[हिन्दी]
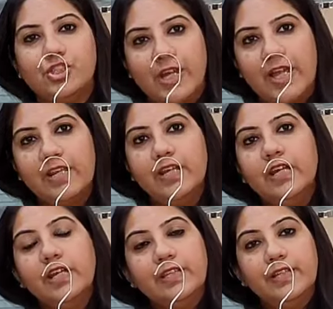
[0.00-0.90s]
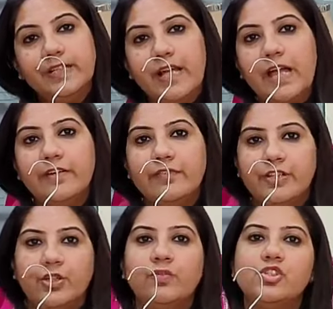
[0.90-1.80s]
शेयर द एंटायर
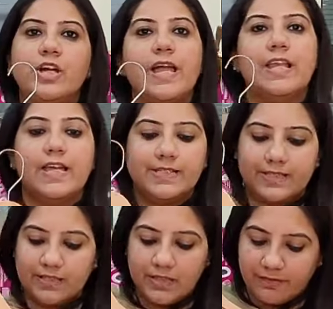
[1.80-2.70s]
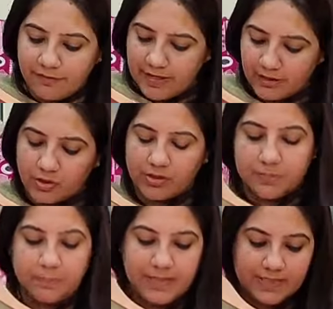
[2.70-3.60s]
वीडियो विच हाईलाइट्स द डिफेक्ट ऑन
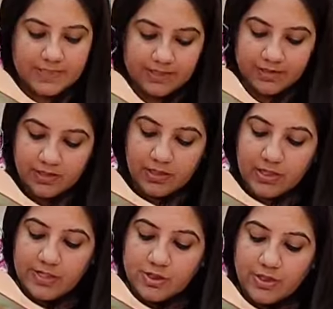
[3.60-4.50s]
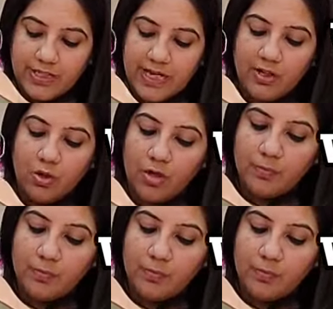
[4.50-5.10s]
द पीस सो ये एक और